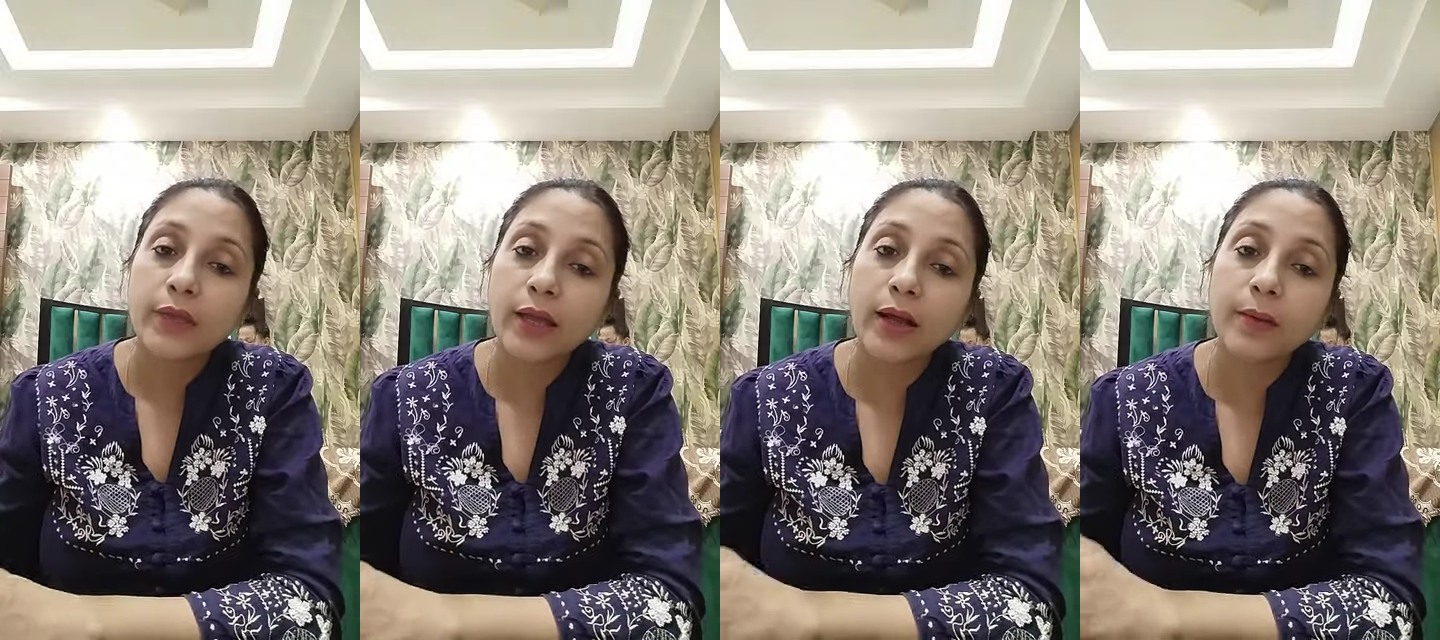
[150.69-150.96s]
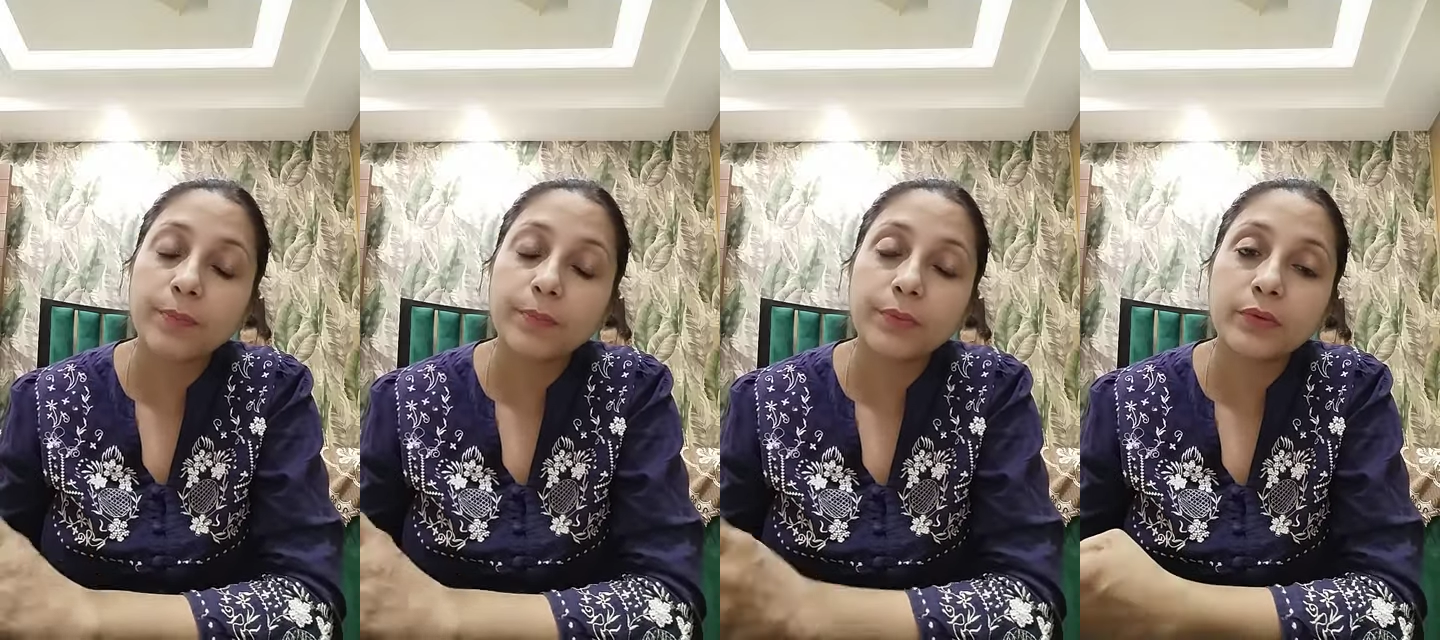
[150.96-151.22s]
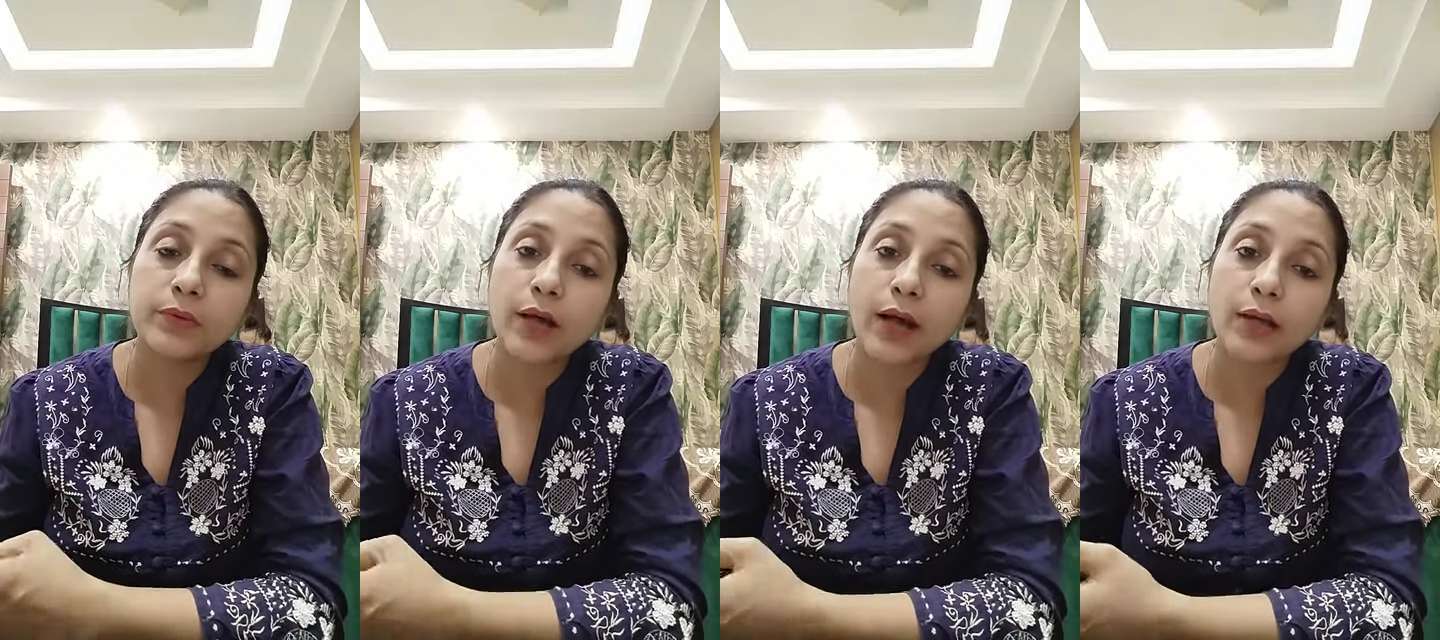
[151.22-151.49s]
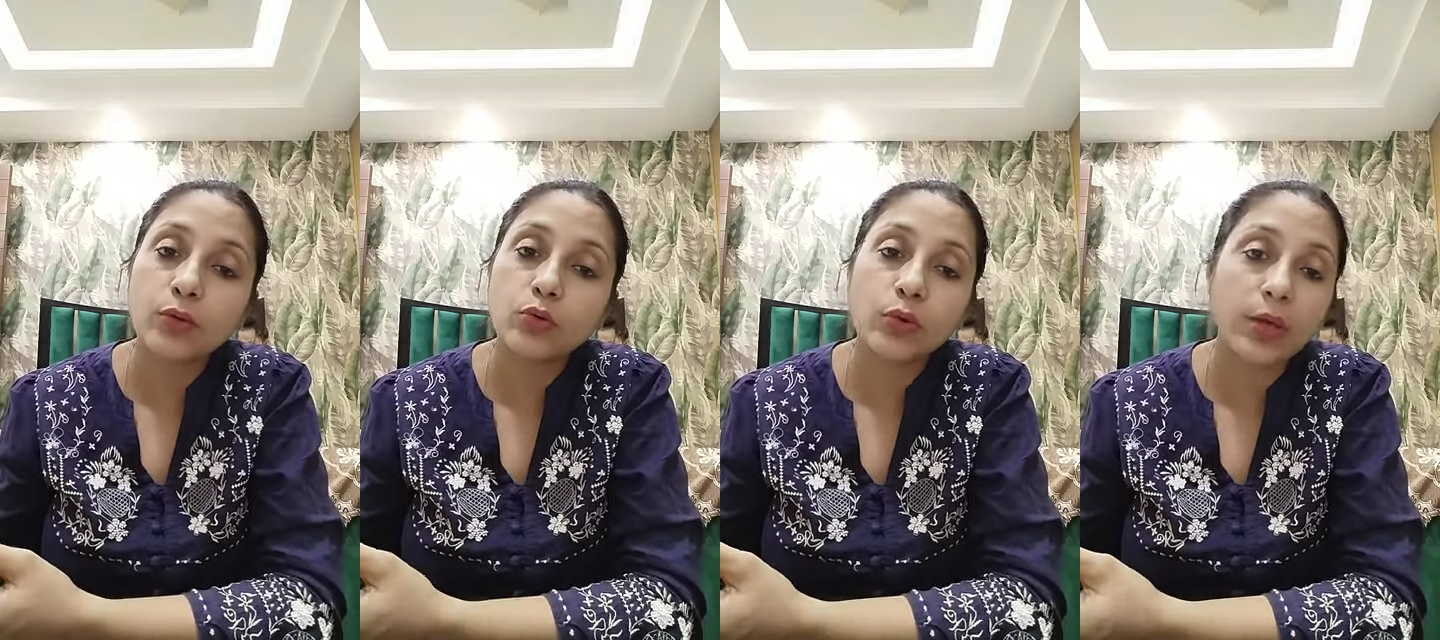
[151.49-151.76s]
आप
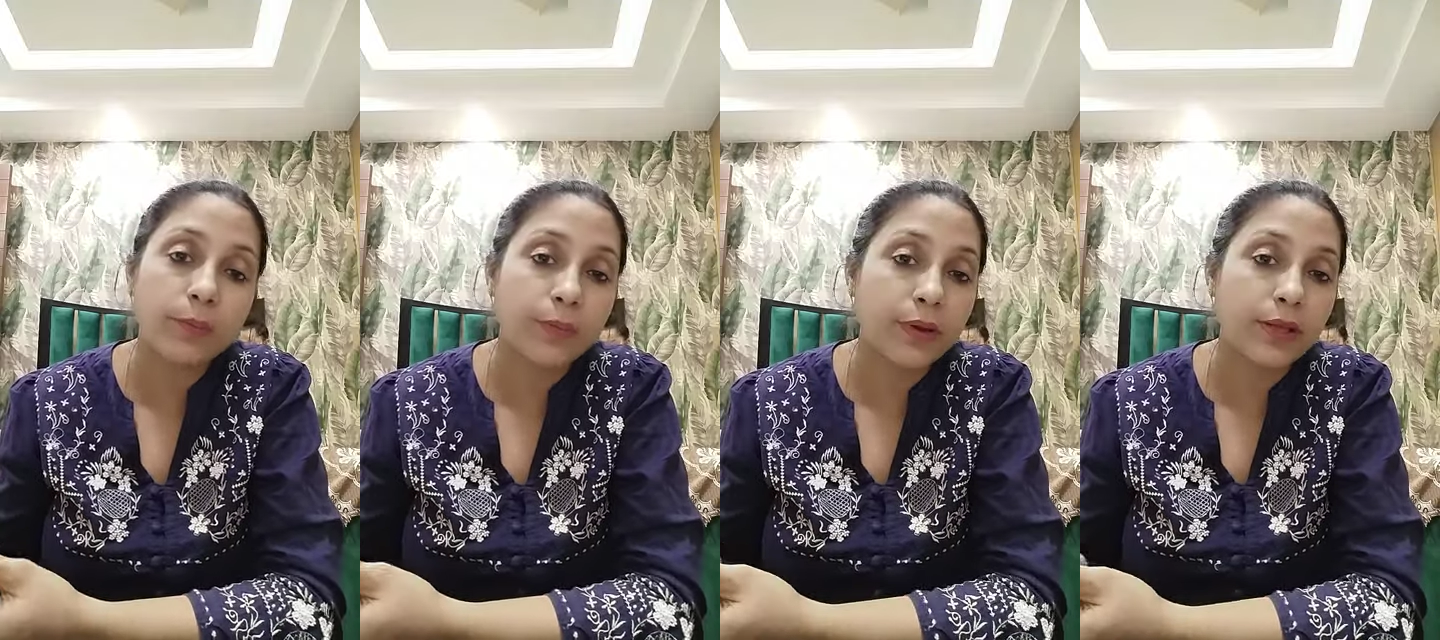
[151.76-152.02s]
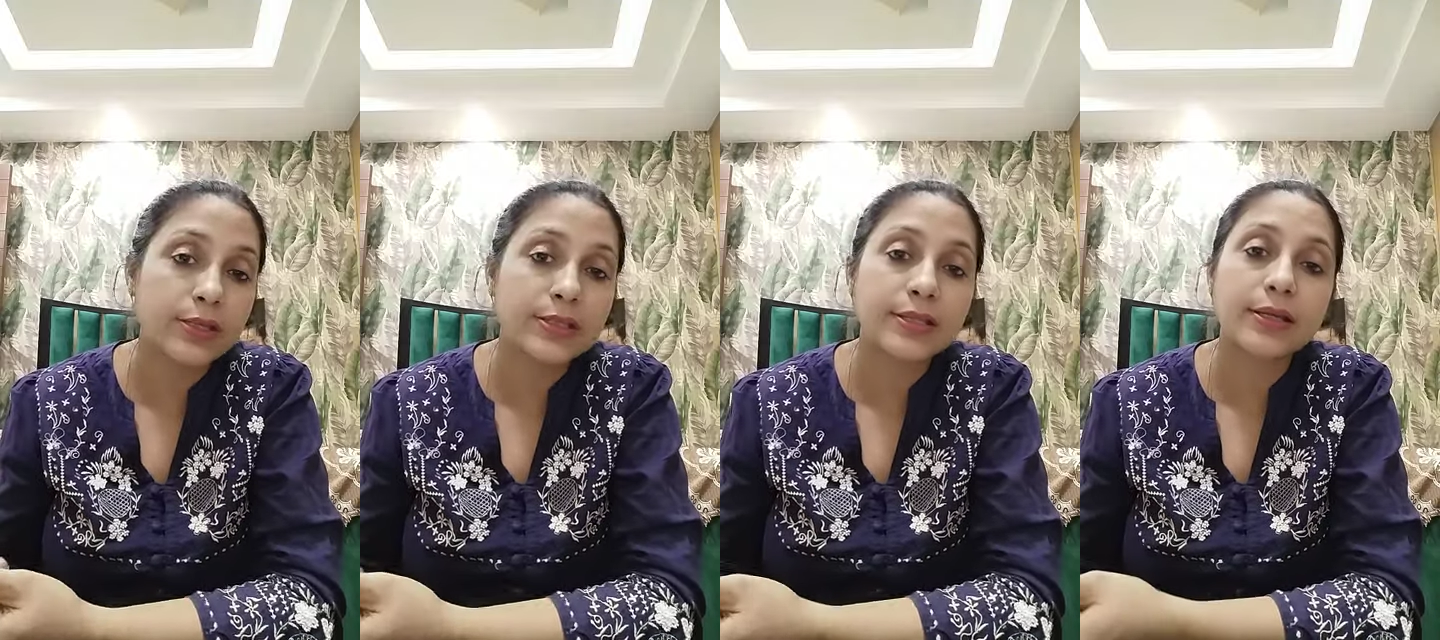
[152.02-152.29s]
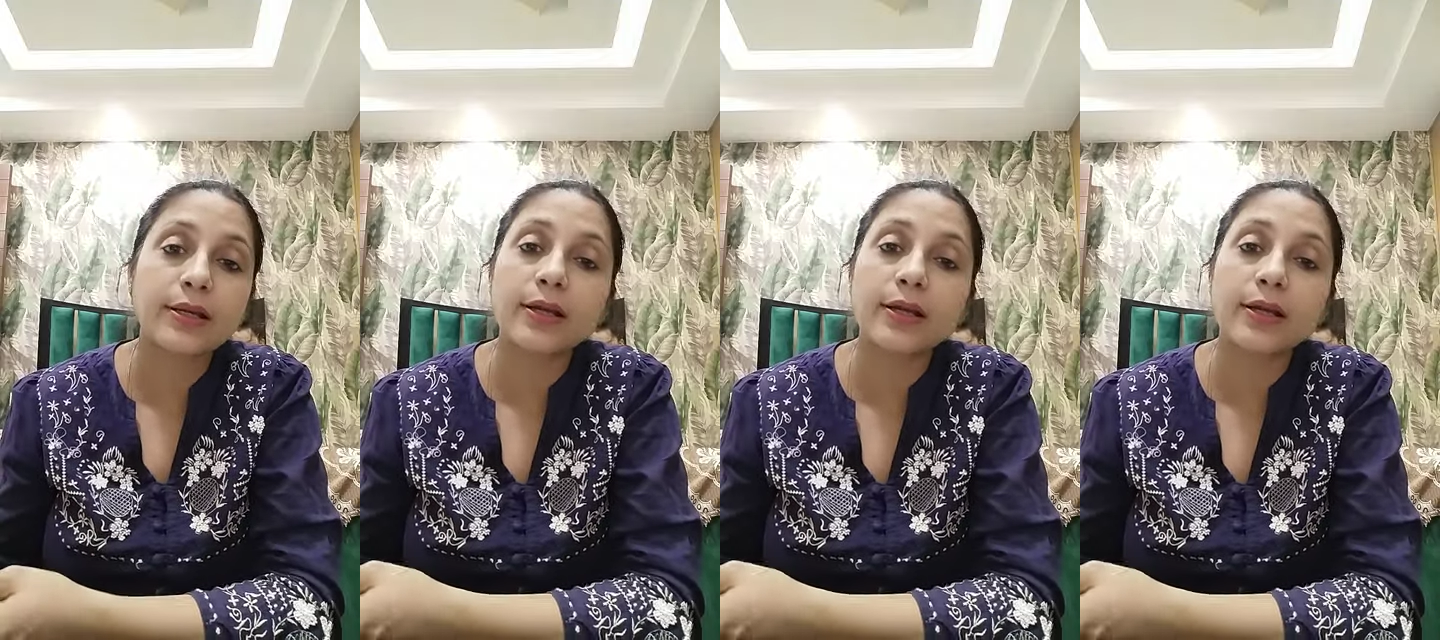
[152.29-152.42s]
आलू के पराठे